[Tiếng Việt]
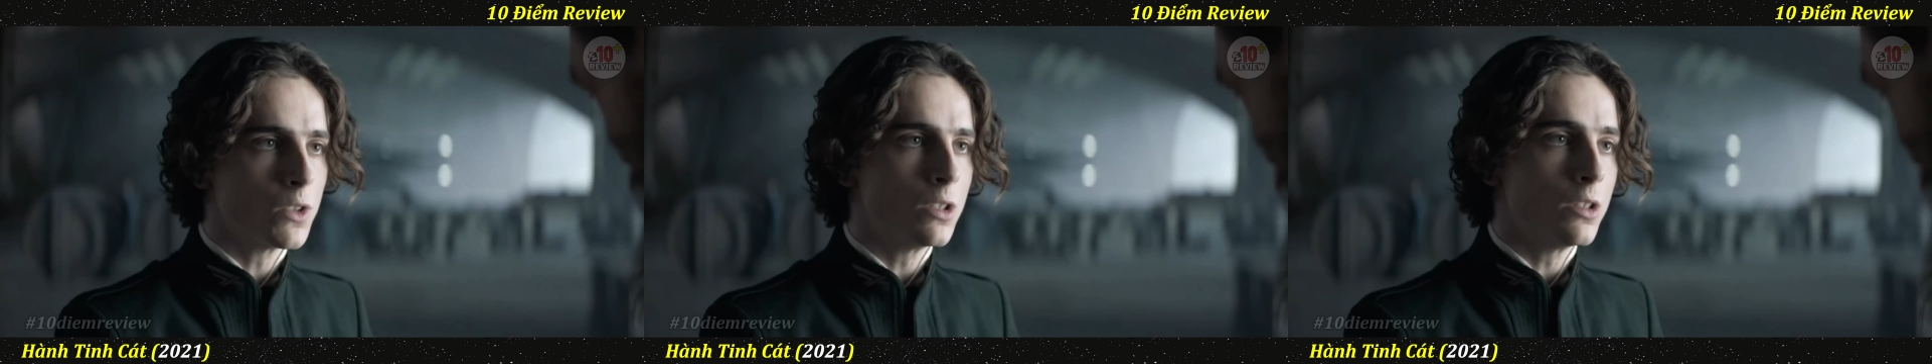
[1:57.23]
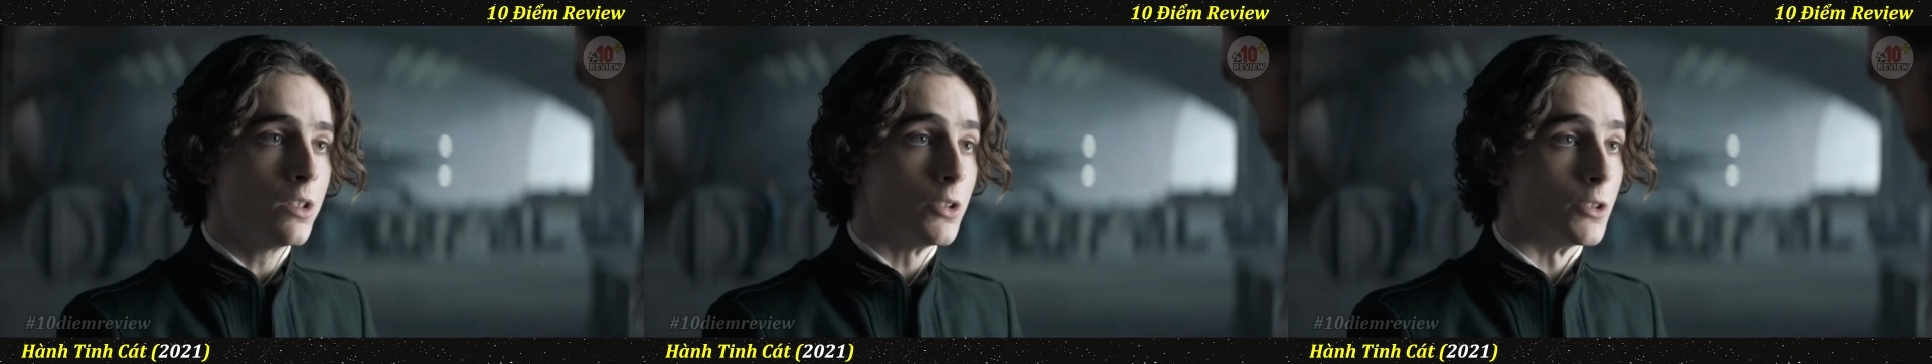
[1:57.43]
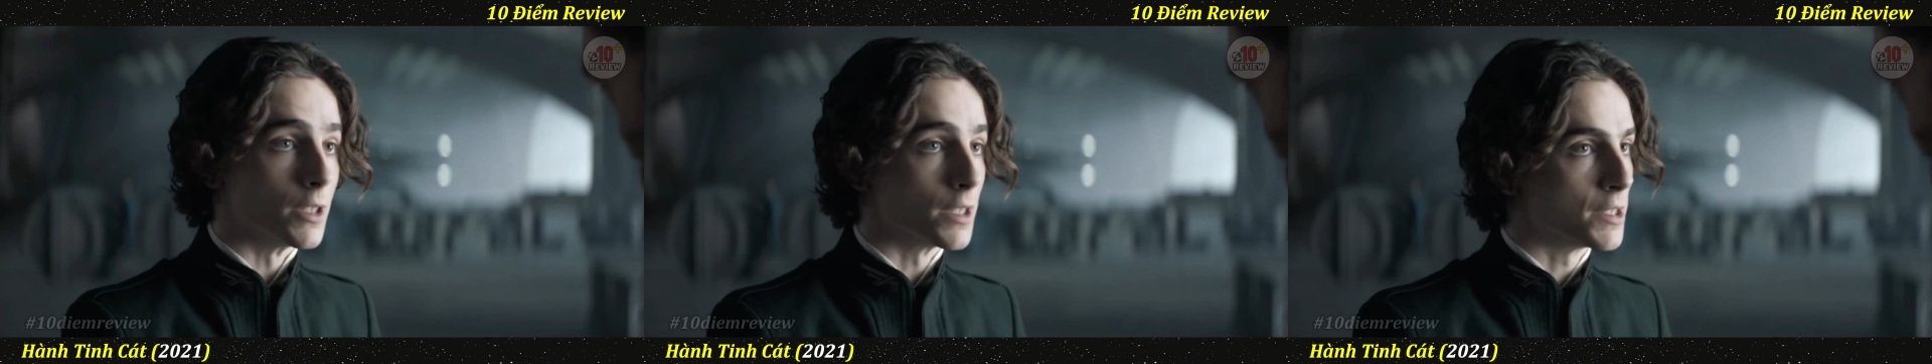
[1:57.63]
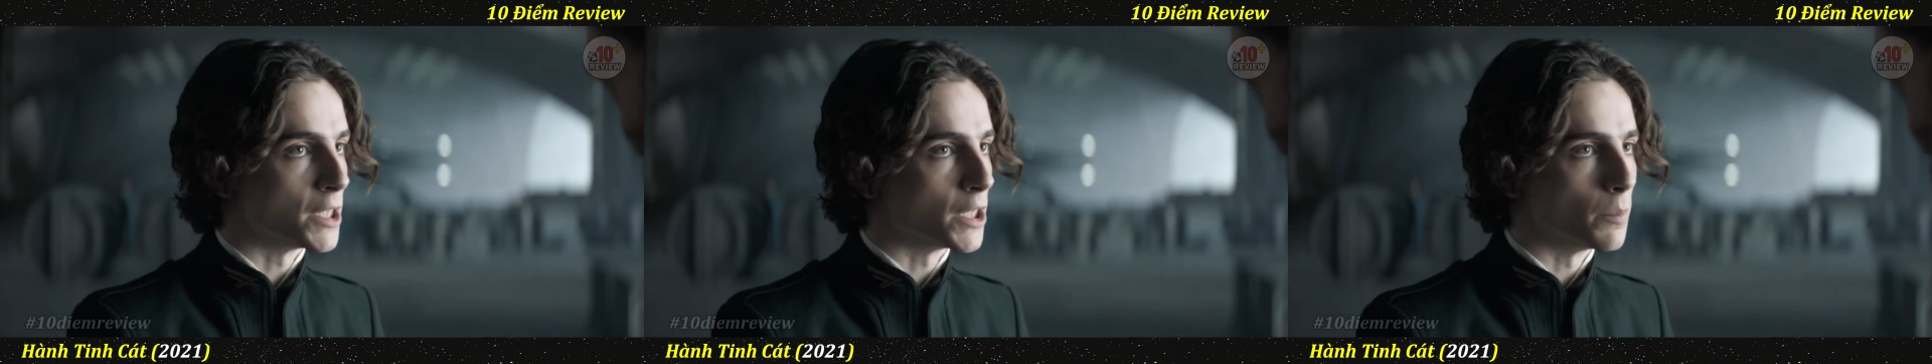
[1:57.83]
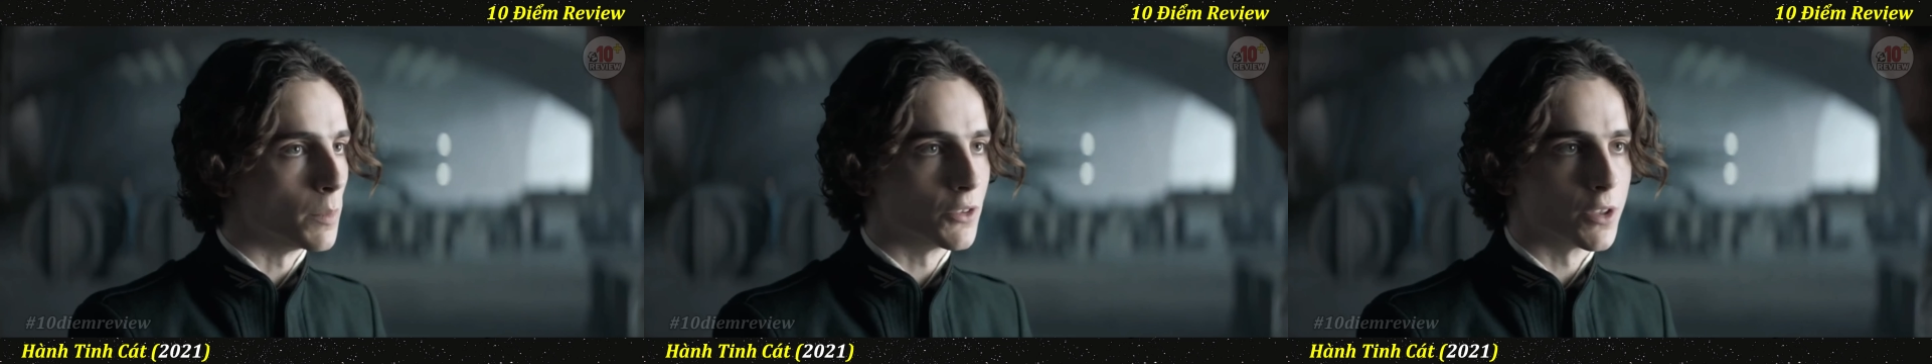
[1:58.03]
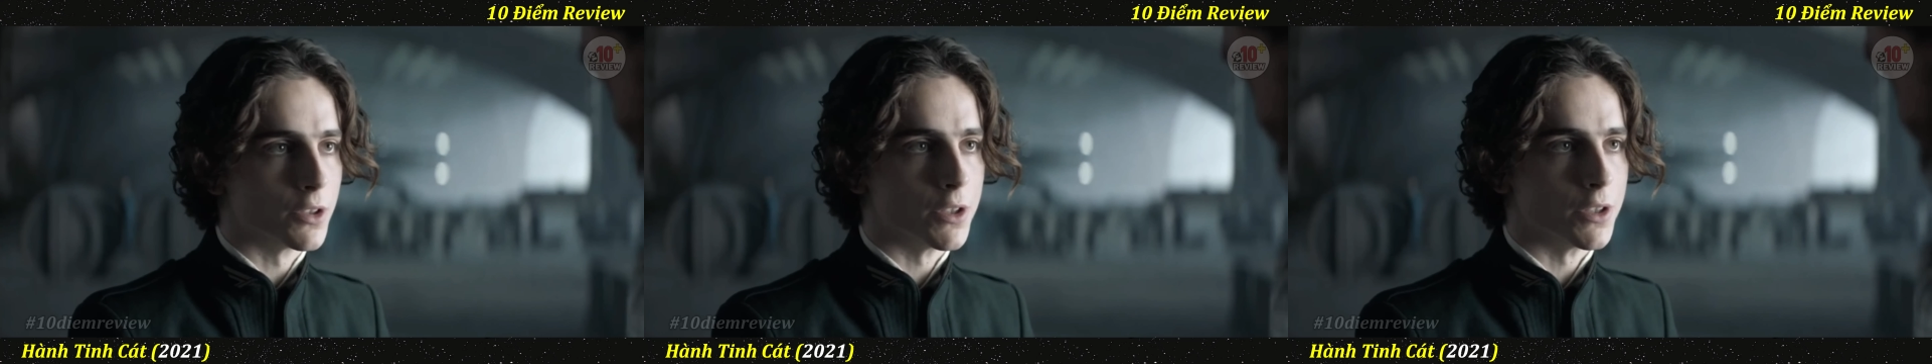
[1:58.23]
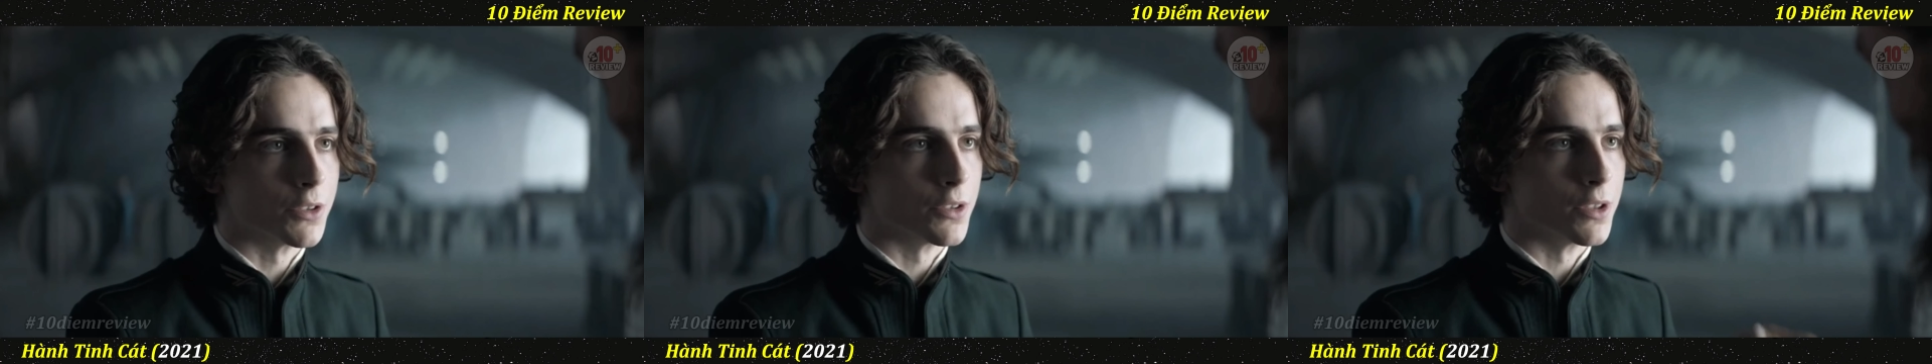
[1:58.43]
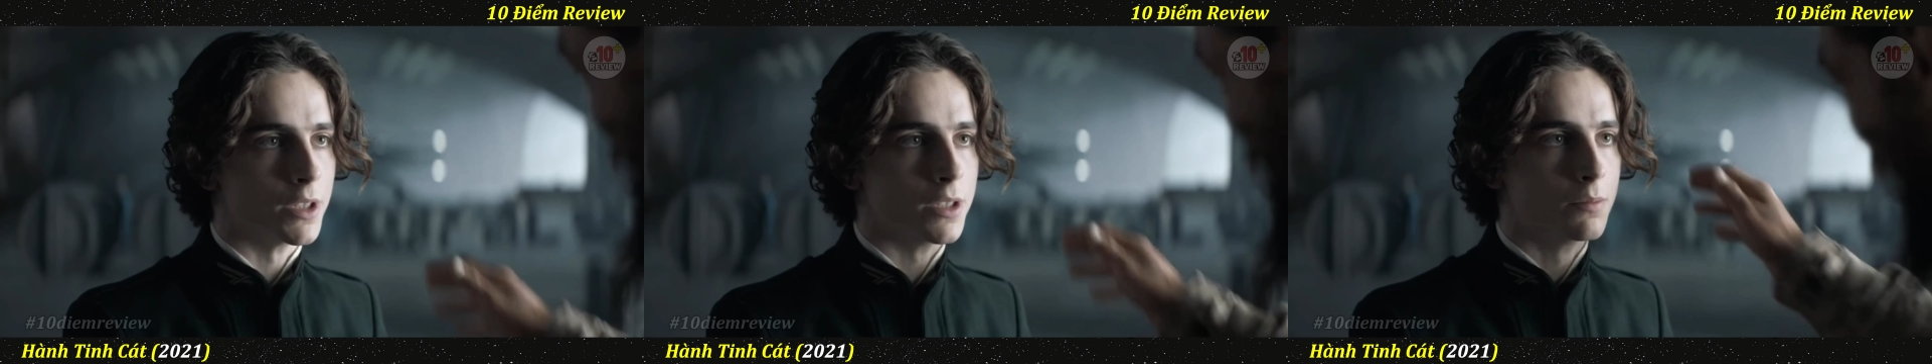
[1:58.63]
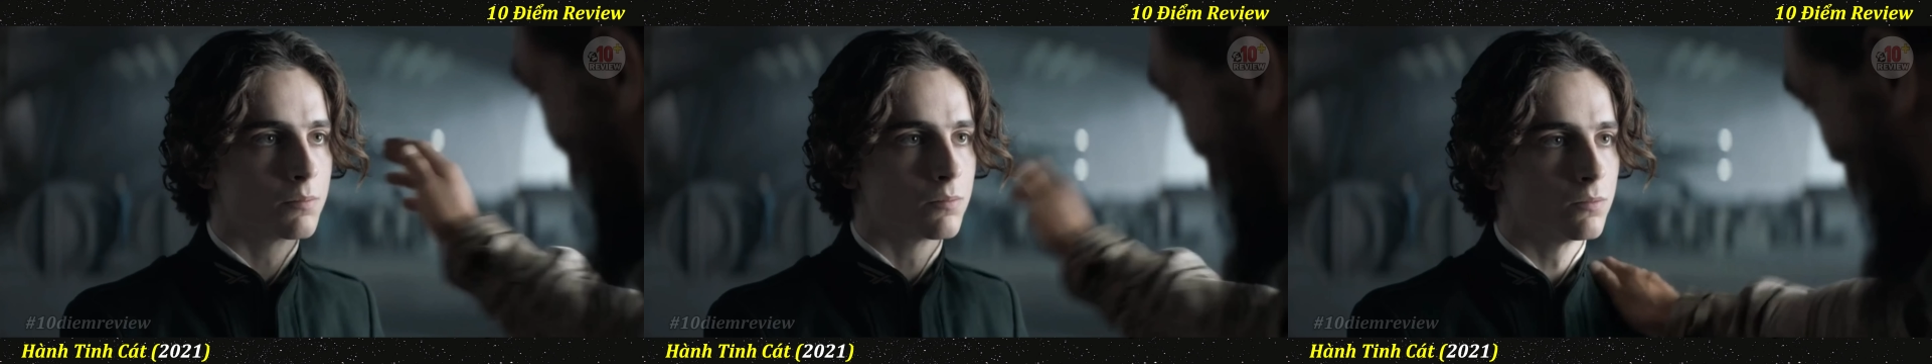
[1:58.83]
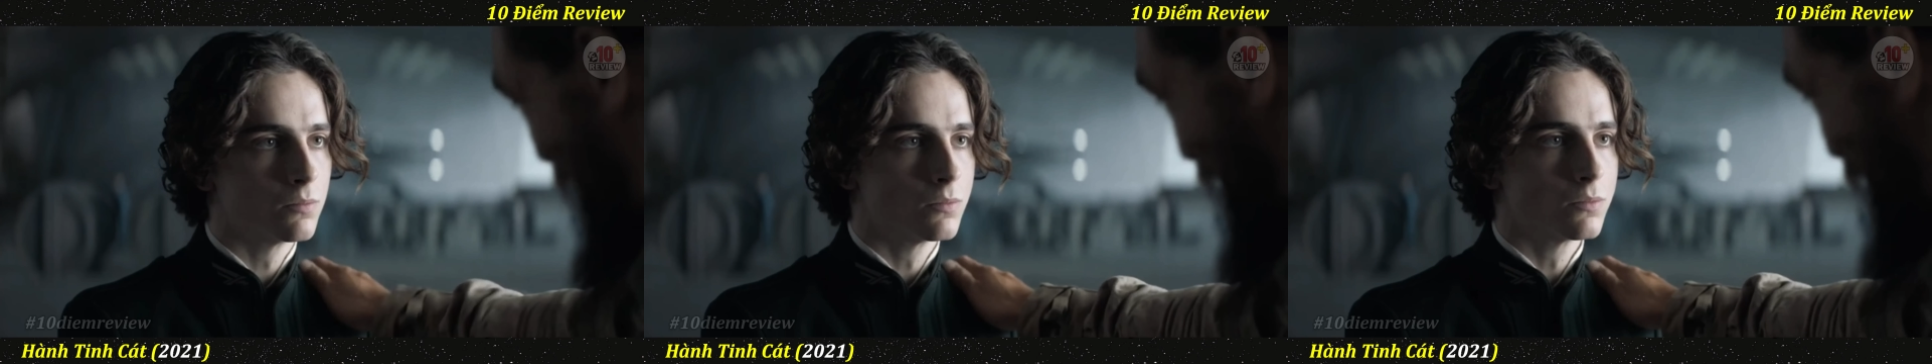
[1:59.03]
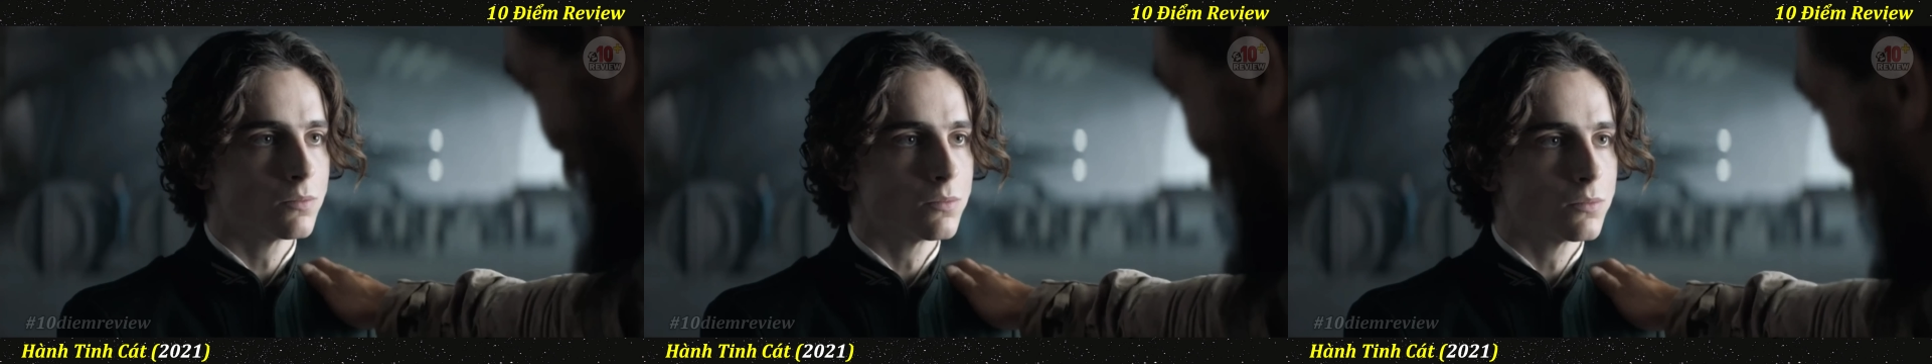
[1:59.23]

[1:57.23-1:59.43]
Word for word: Paul muốn đi theo để có thể giúp đỡ cho Duncan, tuy